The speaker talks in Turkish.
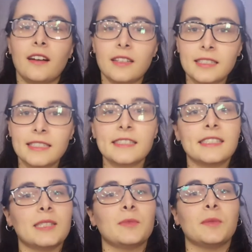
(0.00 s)
Aziz
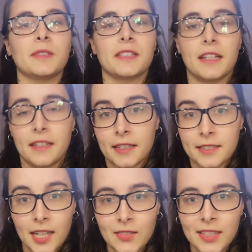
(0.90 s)
isimli bir
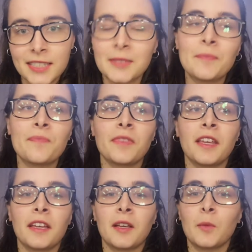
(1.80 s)
karakter var.
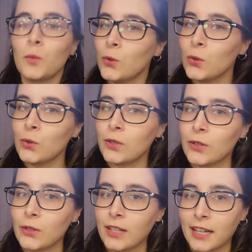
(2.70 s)
Bu
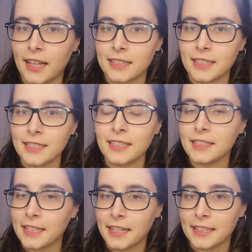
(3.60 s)
e, karakter
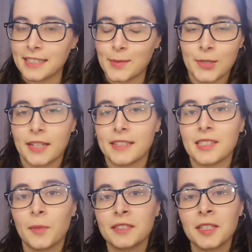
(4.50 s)
ana karakterimiz aynı
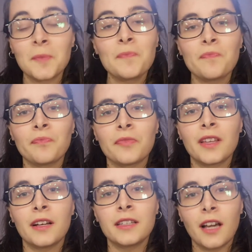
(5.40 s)
zamanda
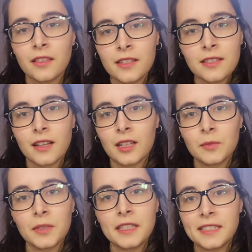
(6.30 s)
yalnız
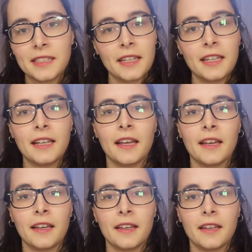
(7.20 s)
kalma
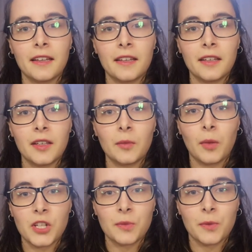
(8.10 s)
isteğiyle e,
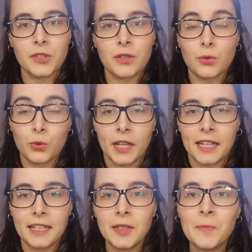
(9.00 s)
baş başa
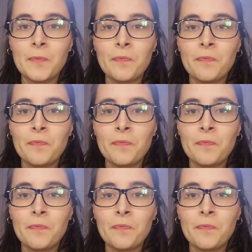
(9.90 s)
sürekli.